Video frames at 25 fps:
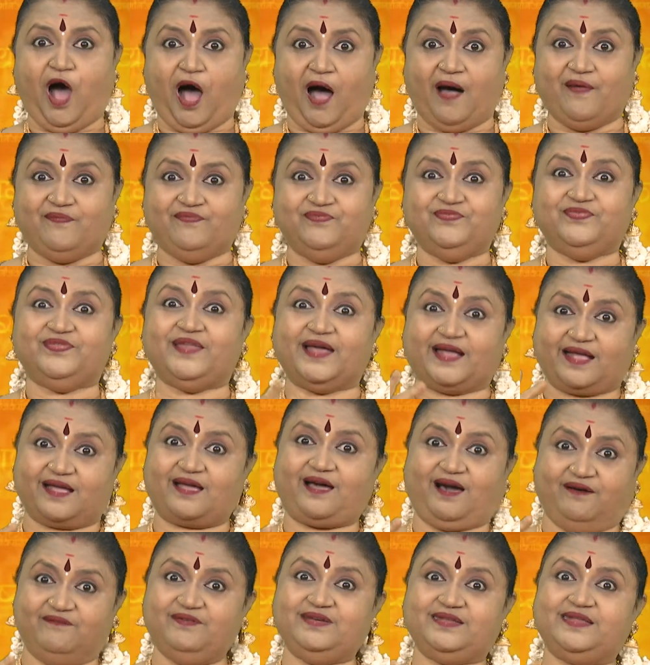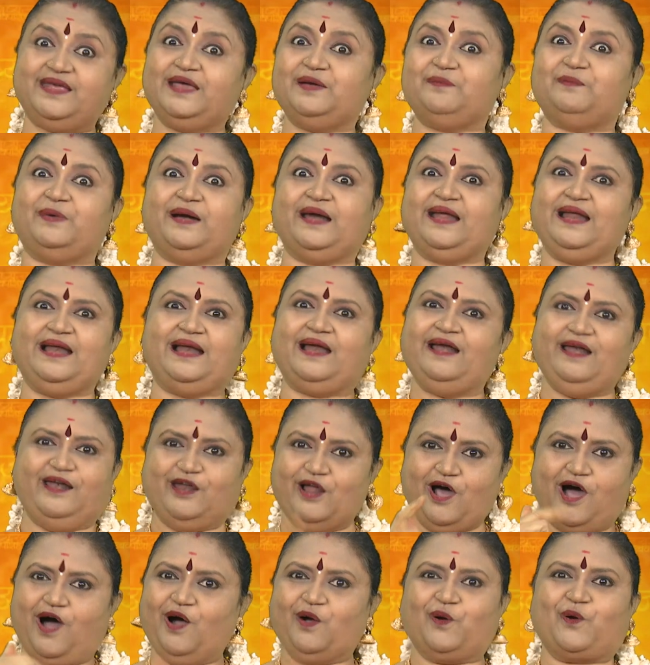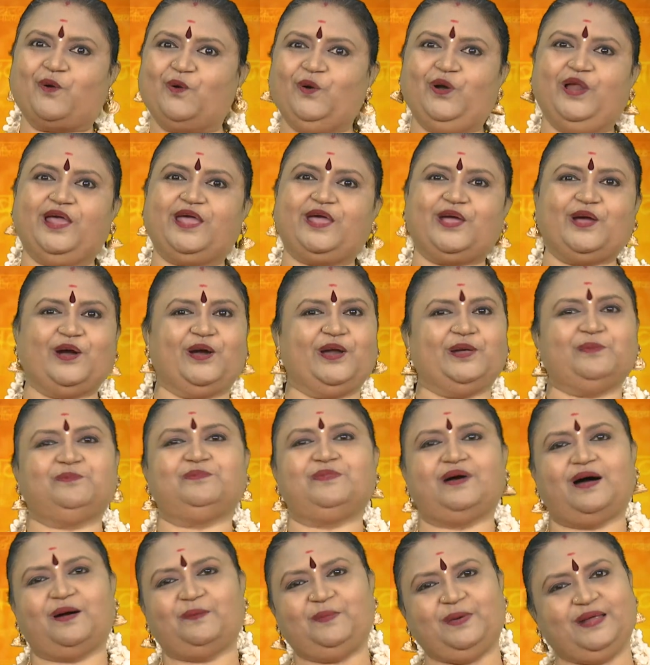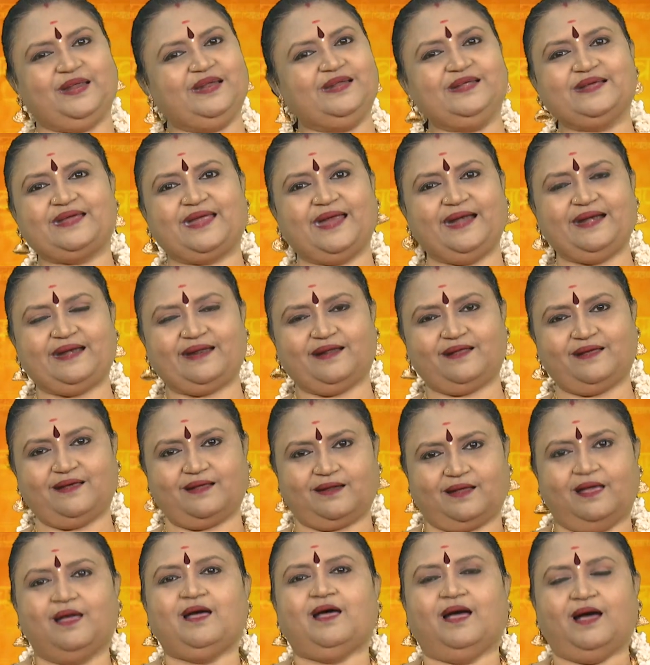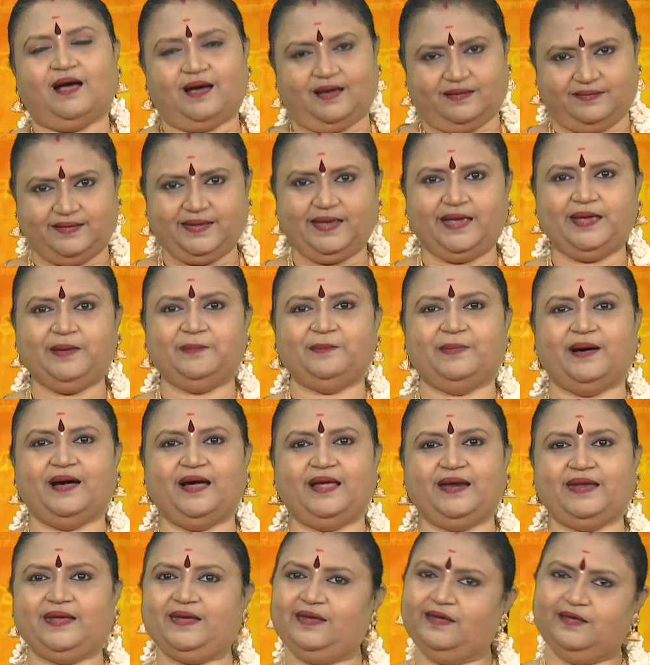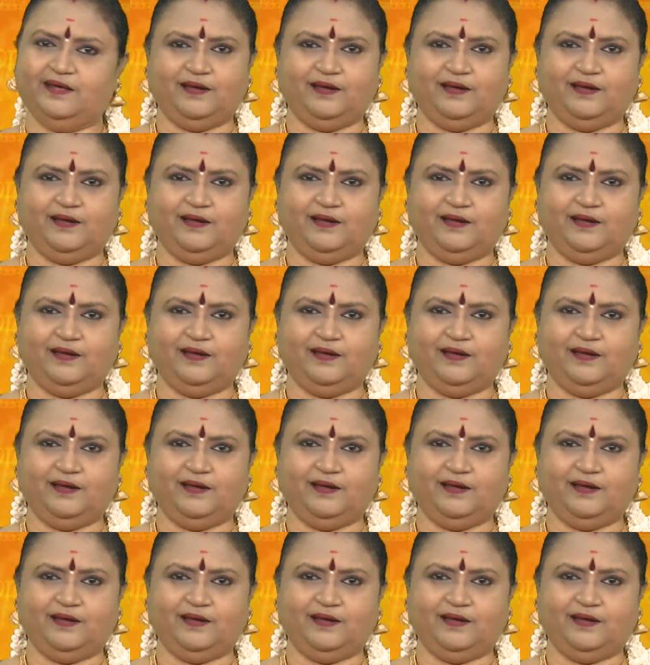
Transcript: அந்த கவிதை மொழியில் நான் குளிக்கணும் அப்படின்னு கேட்டிருக்காரு அதே மாதிரி